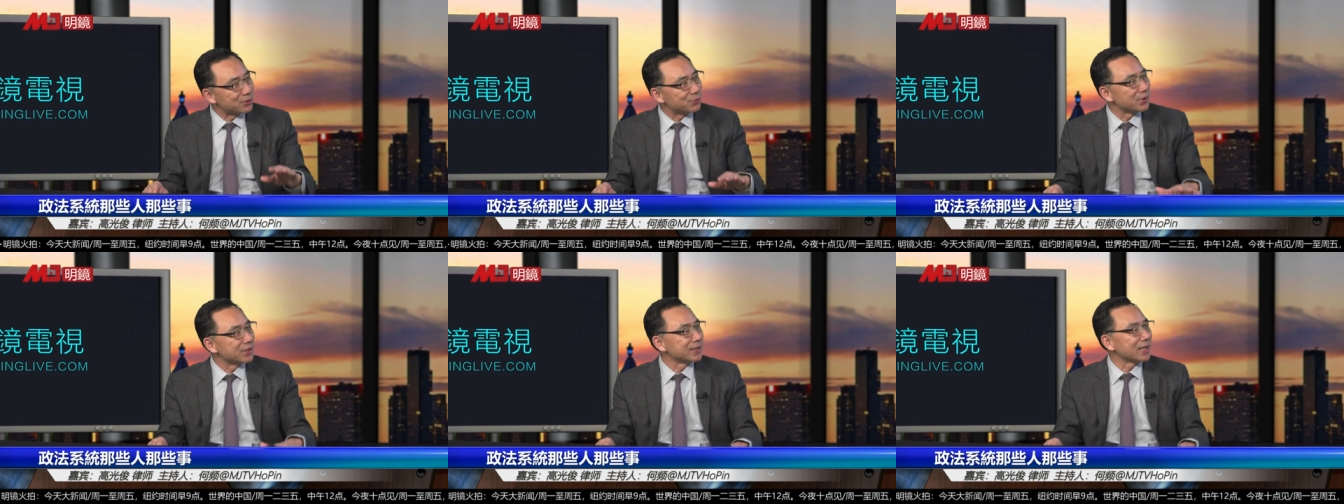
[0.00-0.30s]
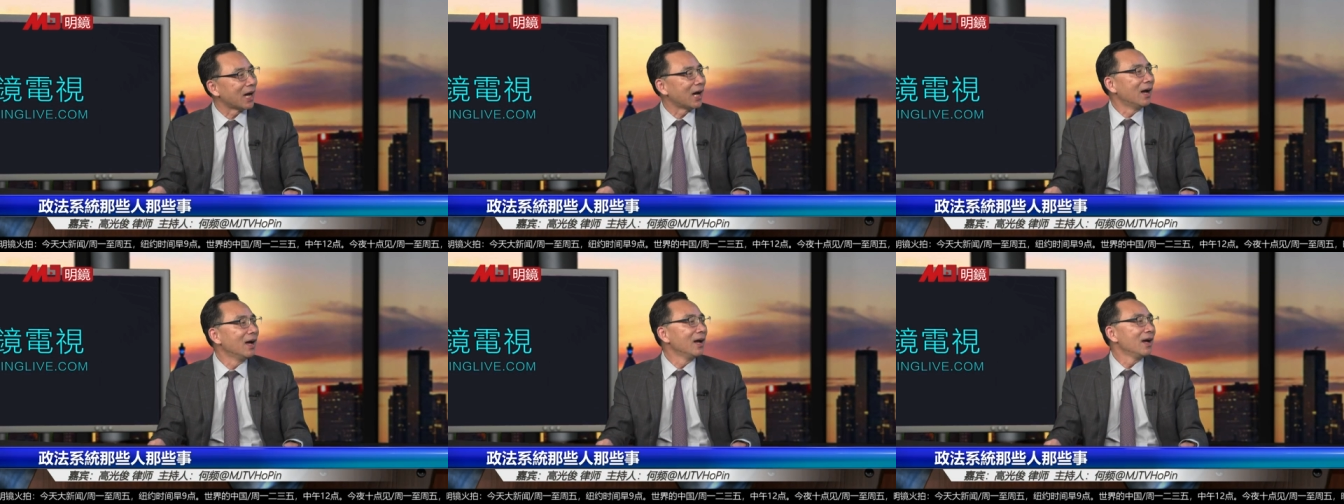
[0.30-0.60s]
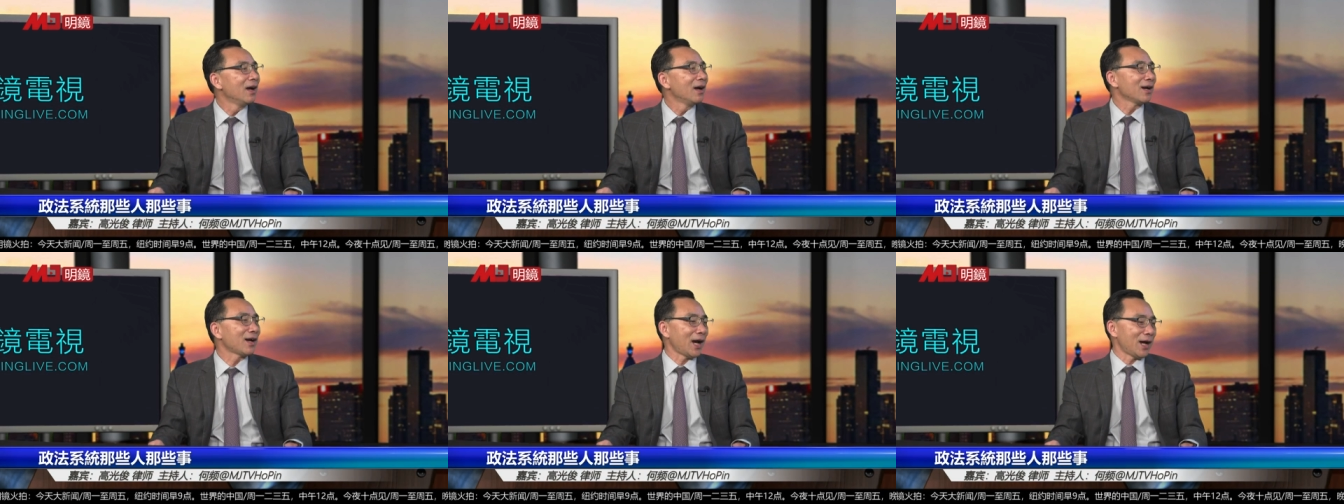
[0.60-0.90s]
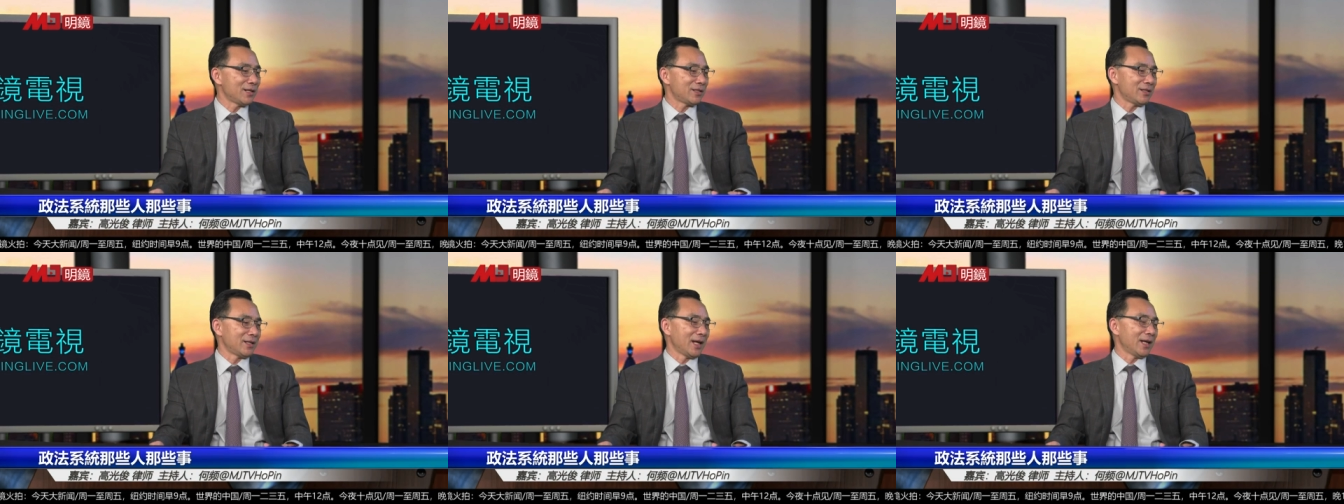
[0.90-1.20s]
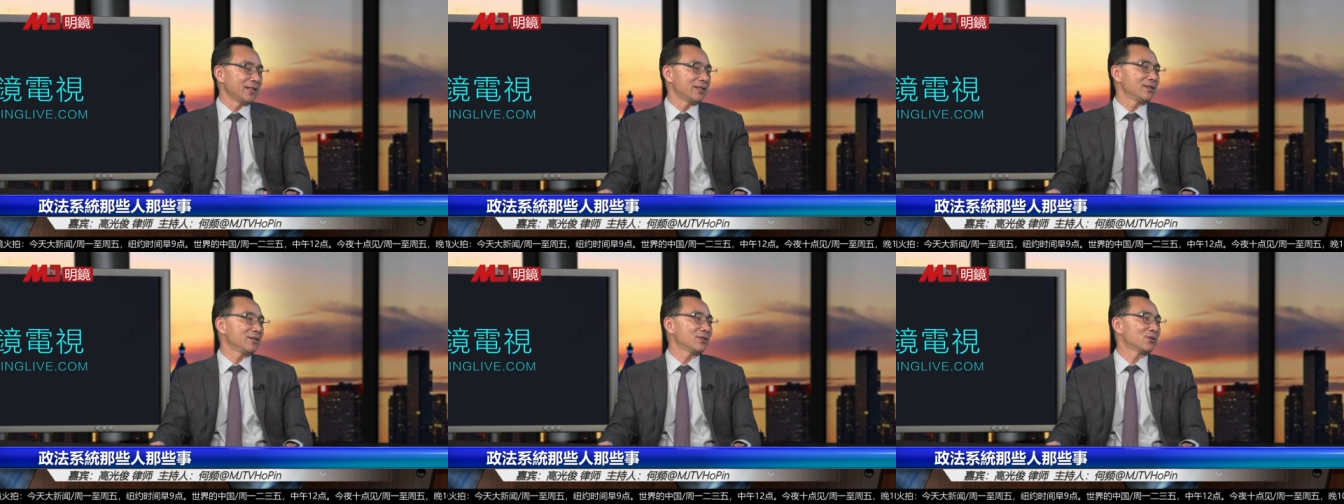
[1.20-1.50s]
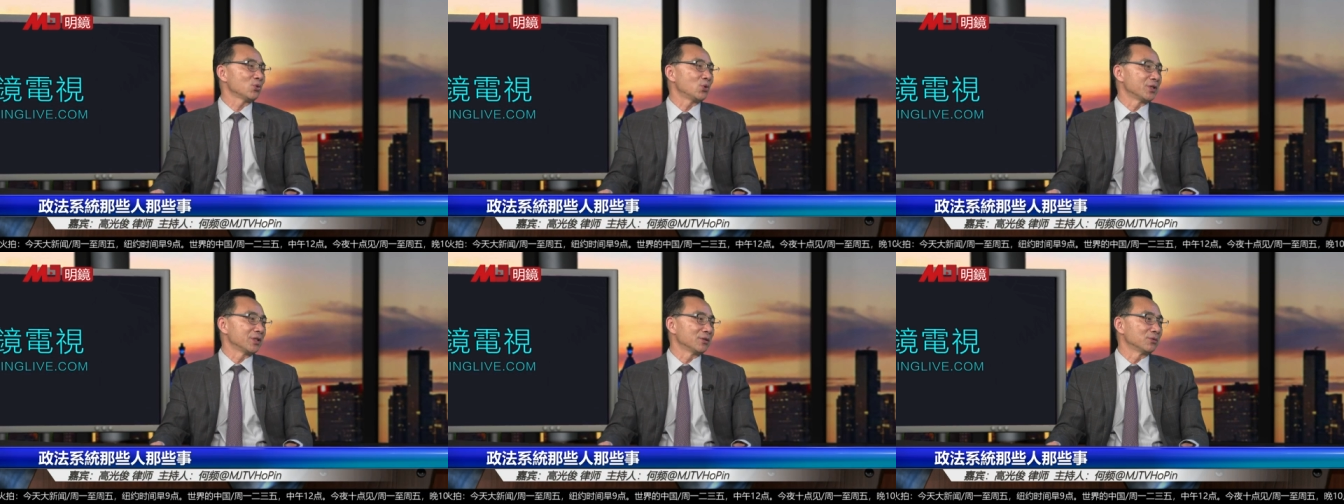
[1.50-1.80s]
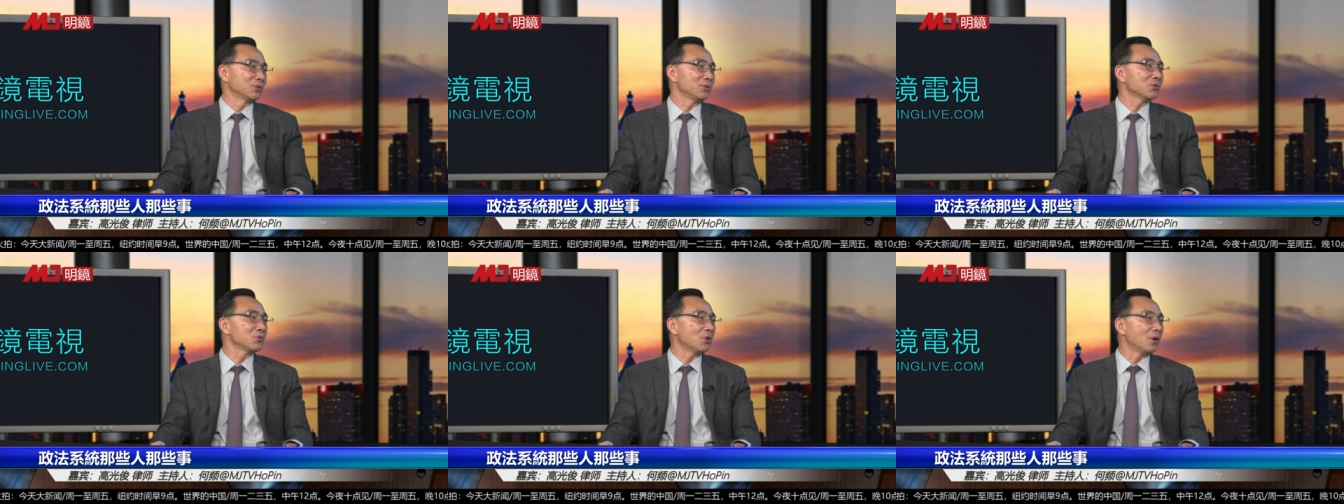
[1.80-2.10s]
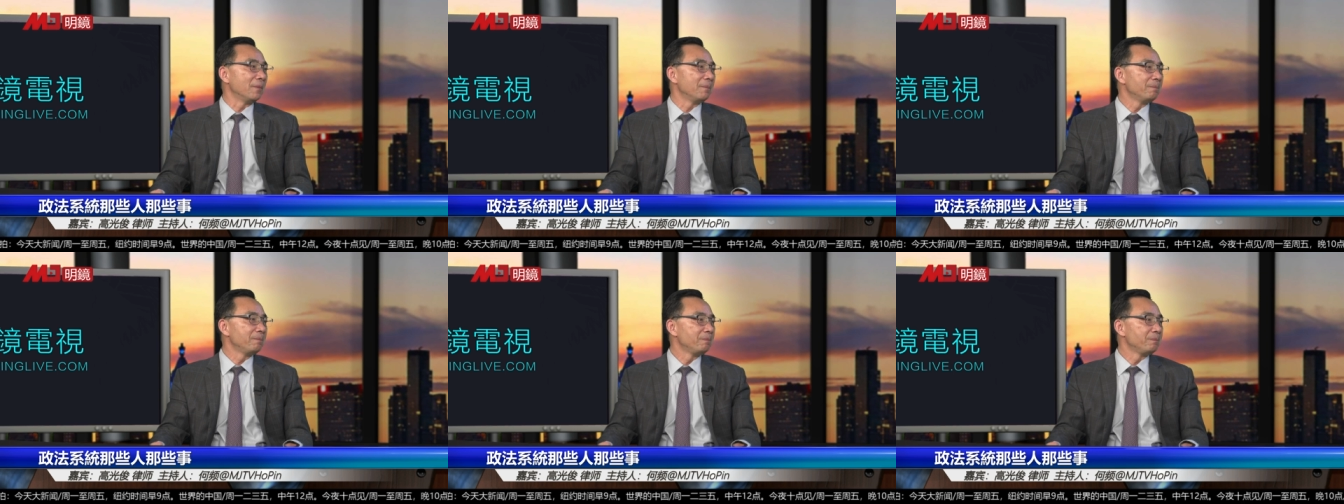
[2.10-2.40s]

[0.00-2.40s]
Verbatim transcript: 挥下开始来做这个工作。